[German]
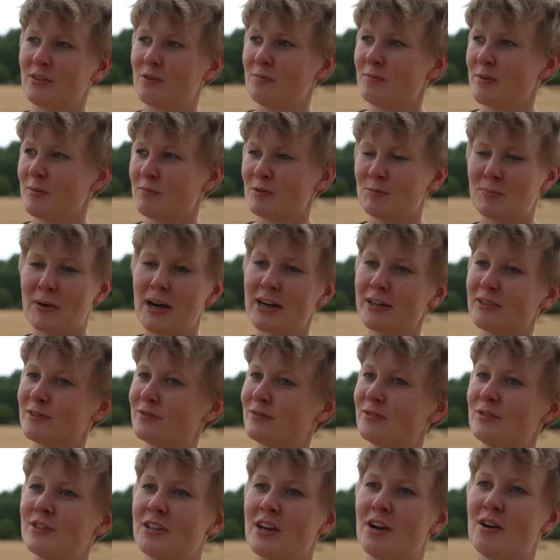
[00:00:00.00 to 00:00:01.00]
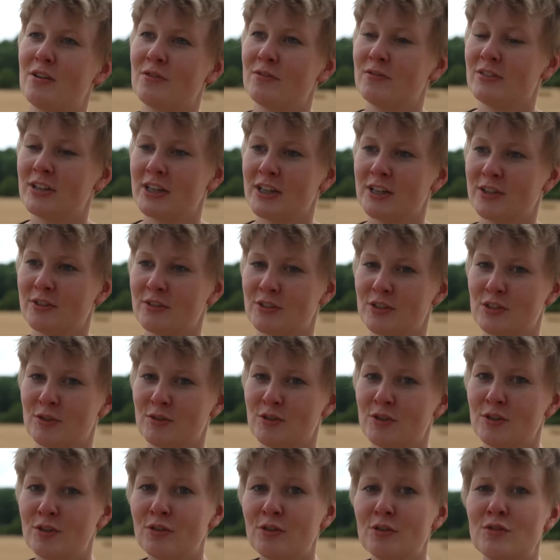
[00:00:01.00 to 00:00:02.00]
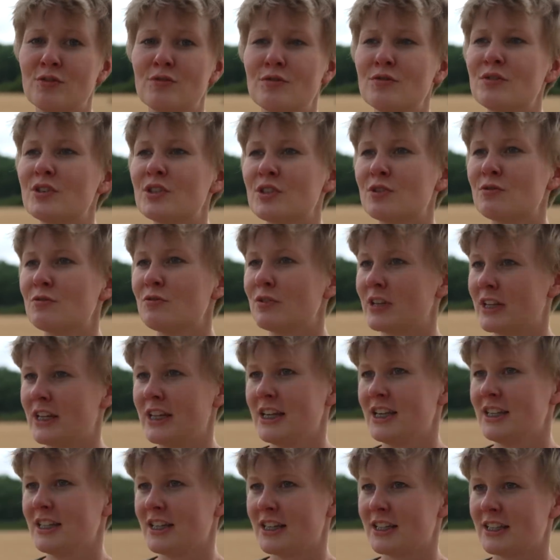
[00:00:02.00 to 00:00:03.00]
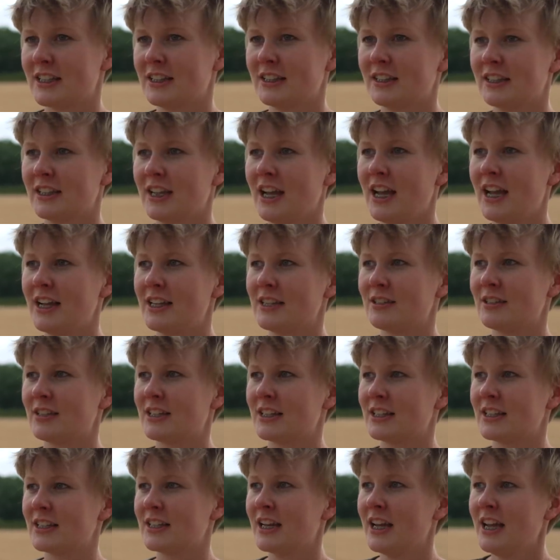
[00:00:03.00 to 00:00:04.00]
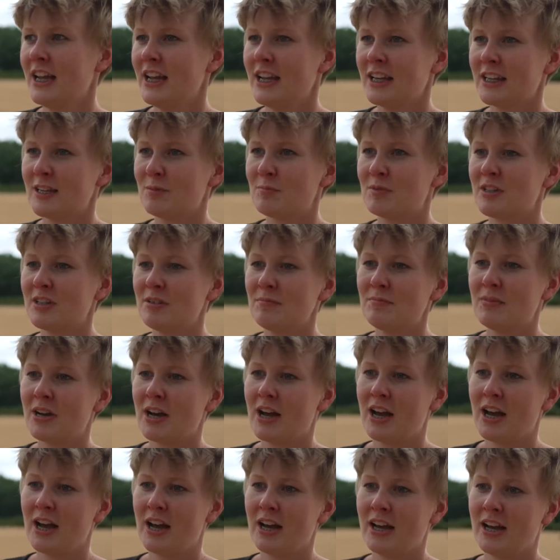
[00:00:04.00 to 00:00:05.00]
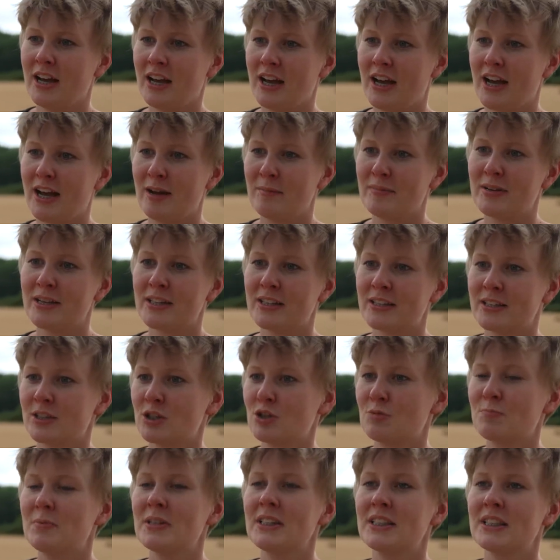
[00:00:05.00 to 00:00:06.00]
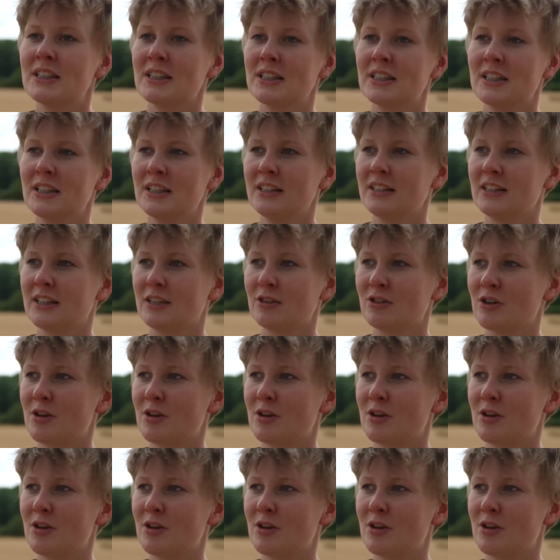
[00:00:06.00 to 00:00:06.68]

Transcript: auch beim Spargelfolie auflegen und so. Und, und nur so geht das. Ne? Also das sind, gibt immer Arbeitsspitzen, dann